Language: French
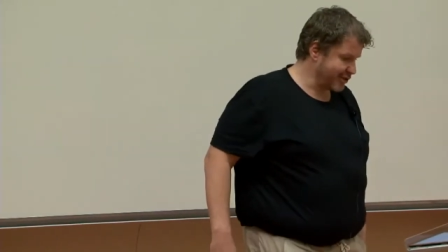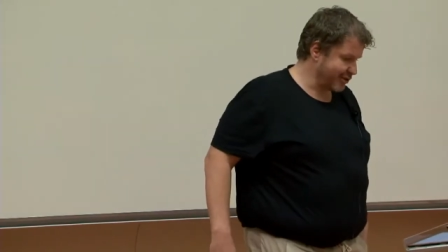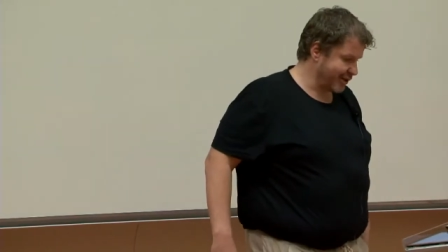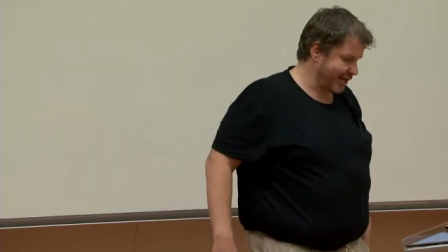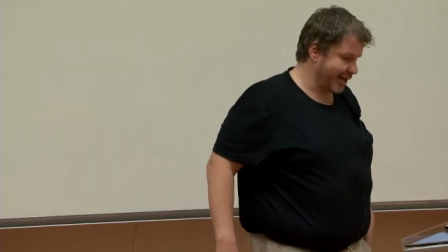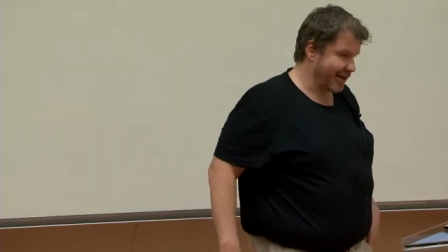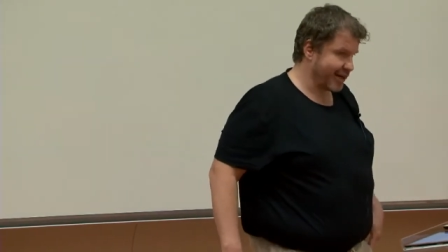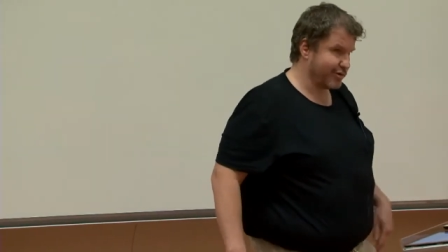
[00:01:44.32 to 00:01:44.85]
dans
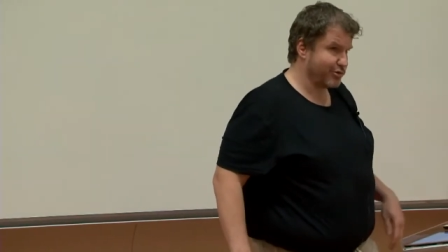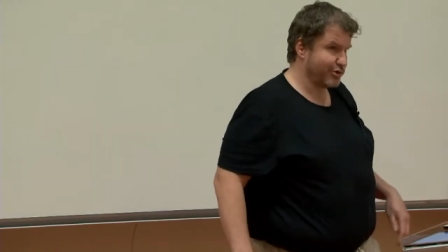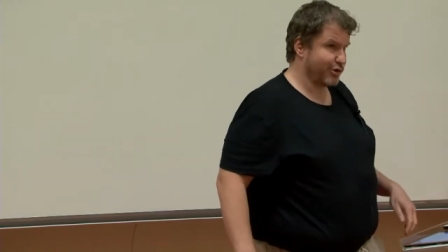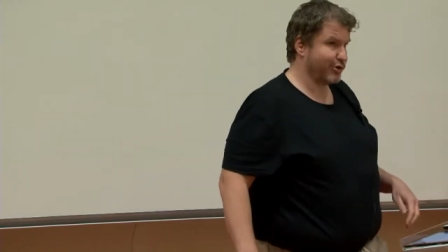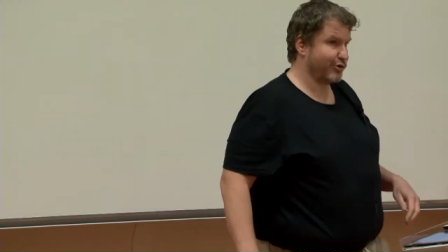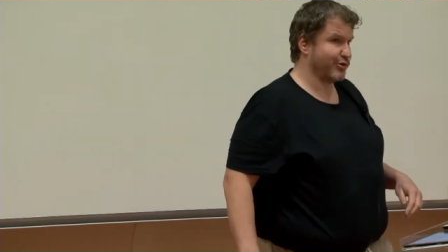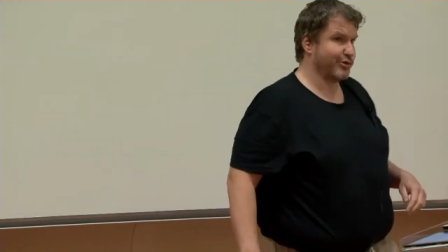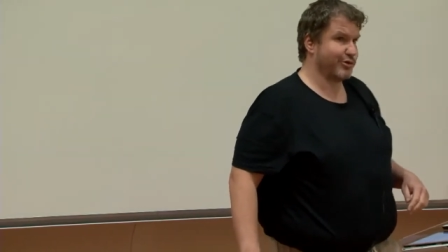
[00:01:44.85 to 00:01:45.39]
la,
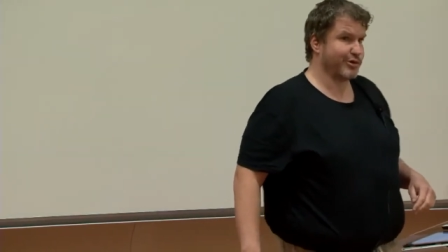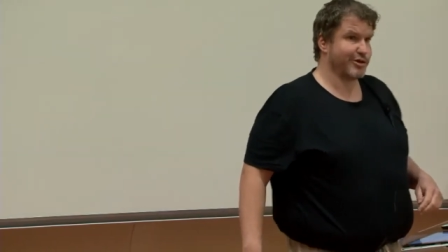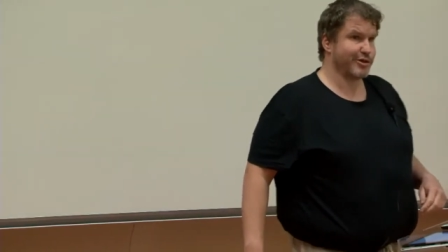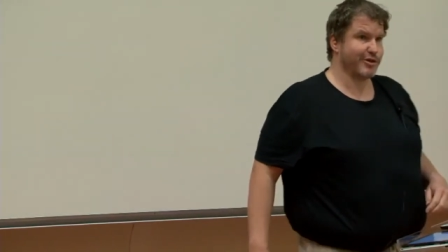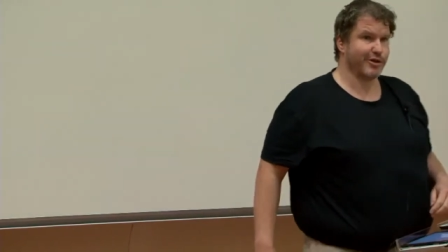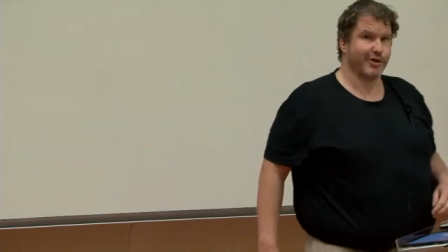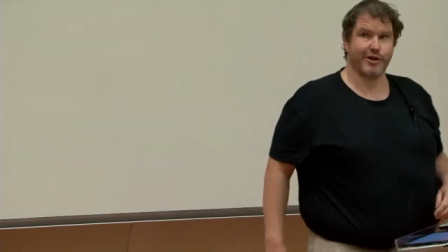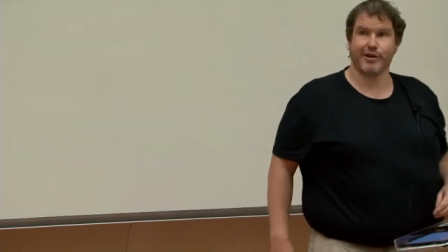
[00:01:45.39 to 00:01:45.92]
Django Note
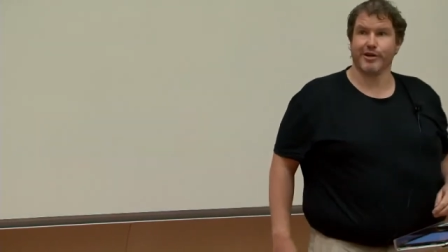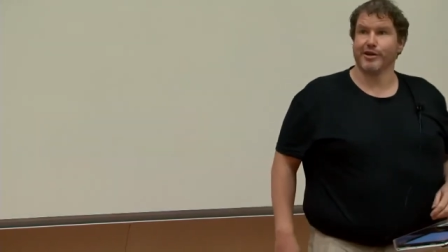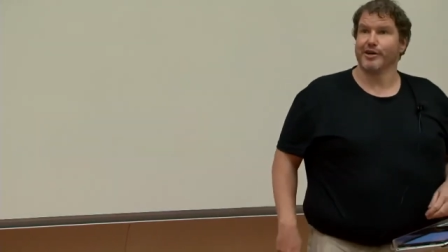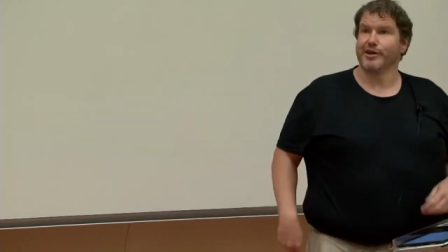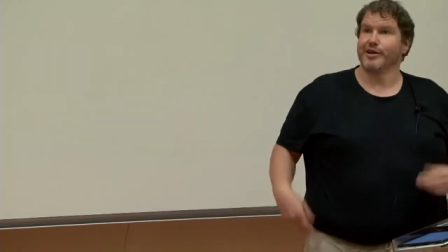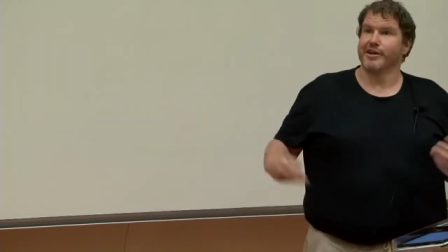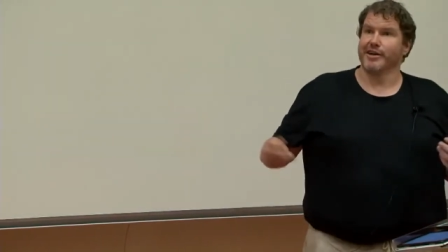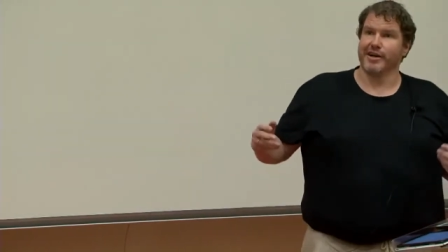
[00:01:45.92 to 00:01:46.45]
dans
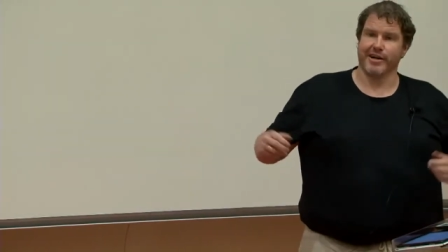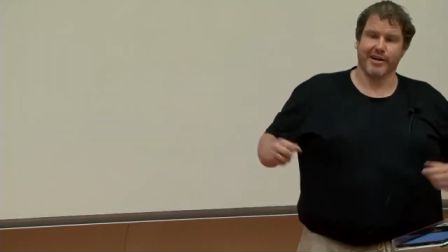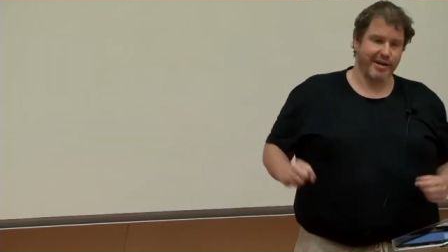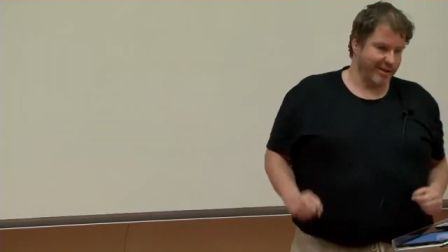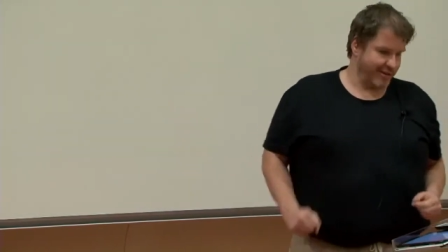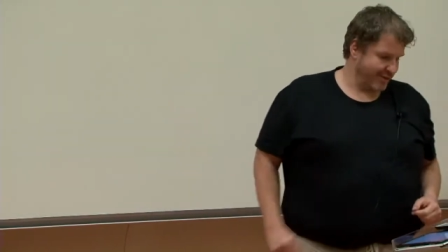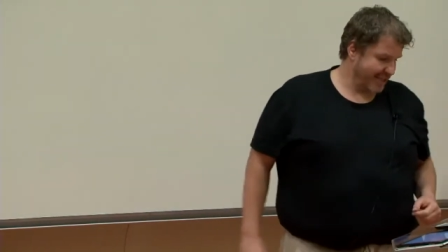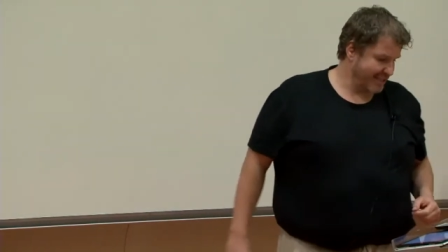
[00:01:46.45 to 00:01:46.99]

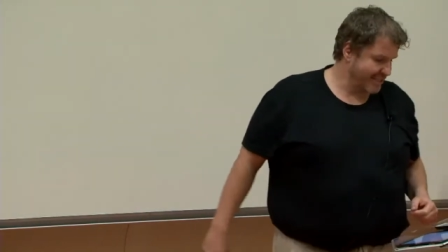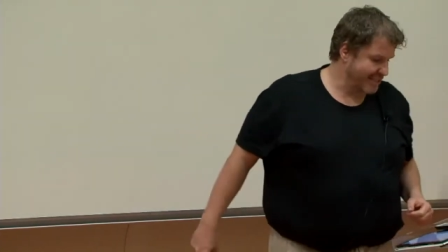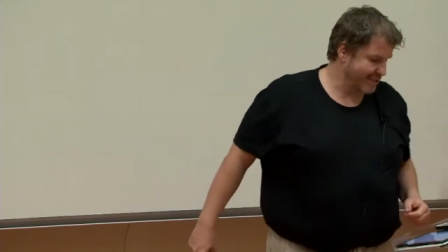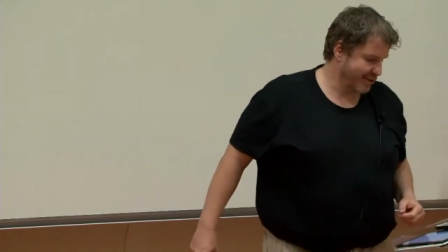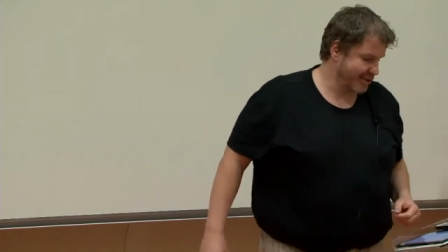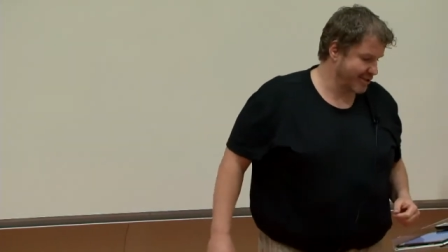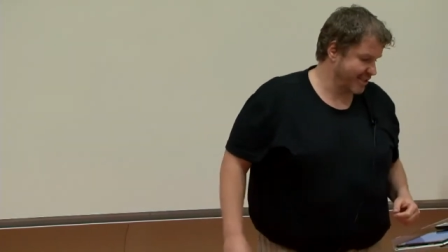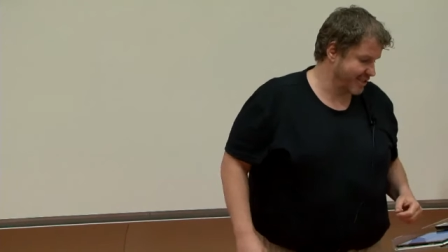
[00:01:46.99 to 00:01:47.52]
le, dans
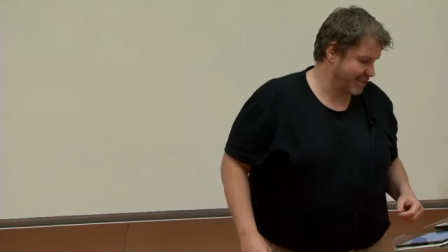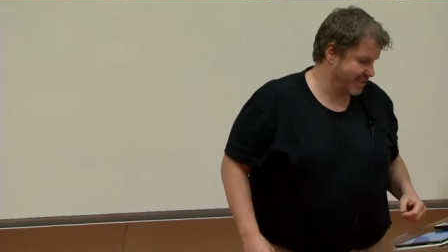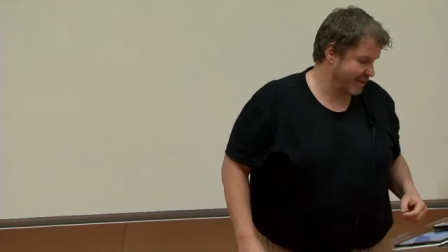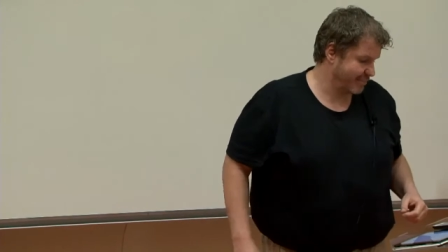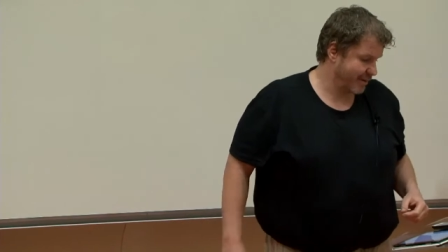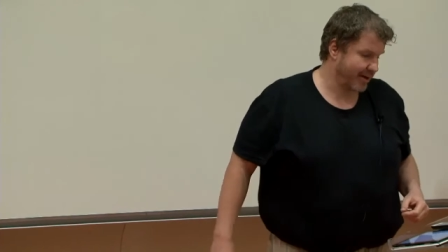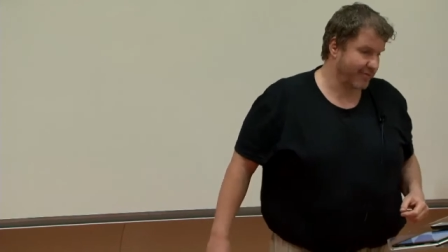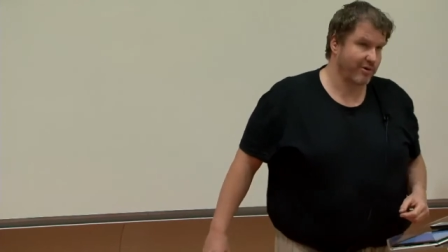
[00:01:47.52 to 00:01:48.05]
l'assistance,
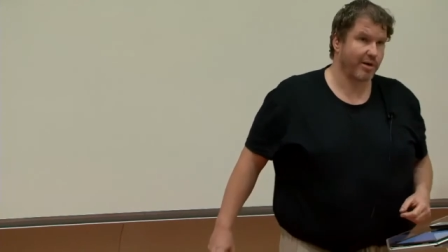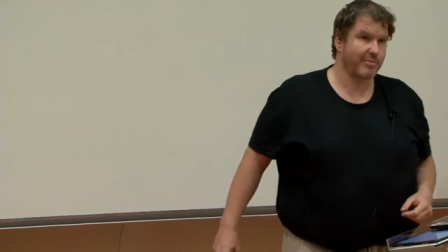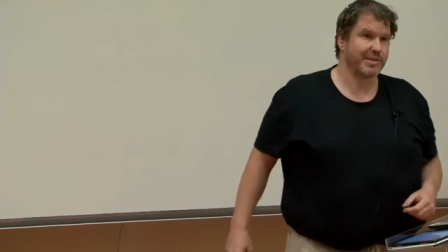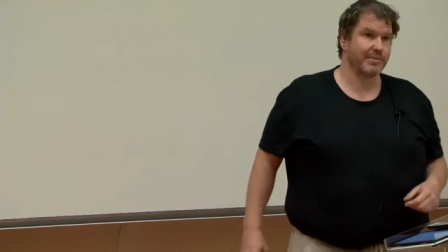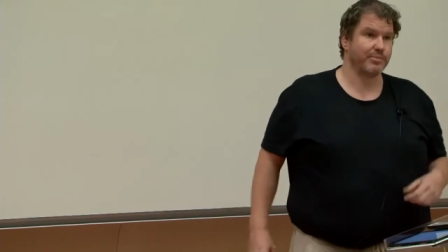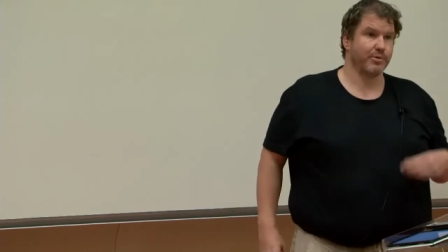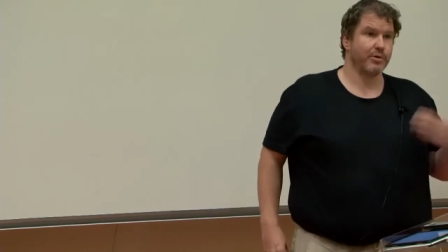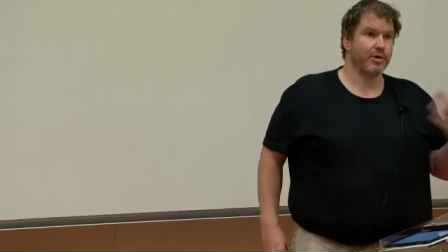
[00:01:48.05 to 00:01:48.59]
n'hésitez pas à voir un
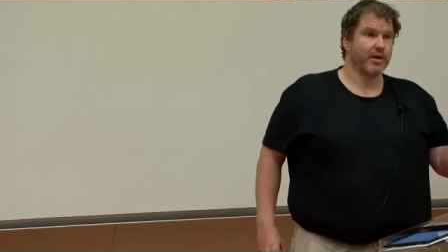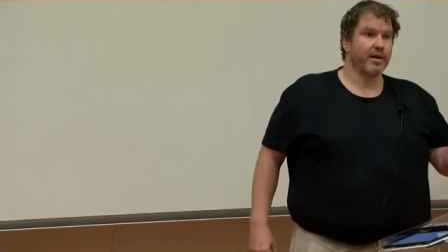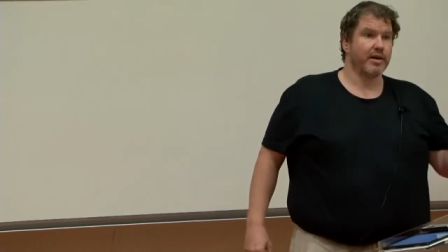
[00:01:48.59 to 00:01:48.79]
petit peu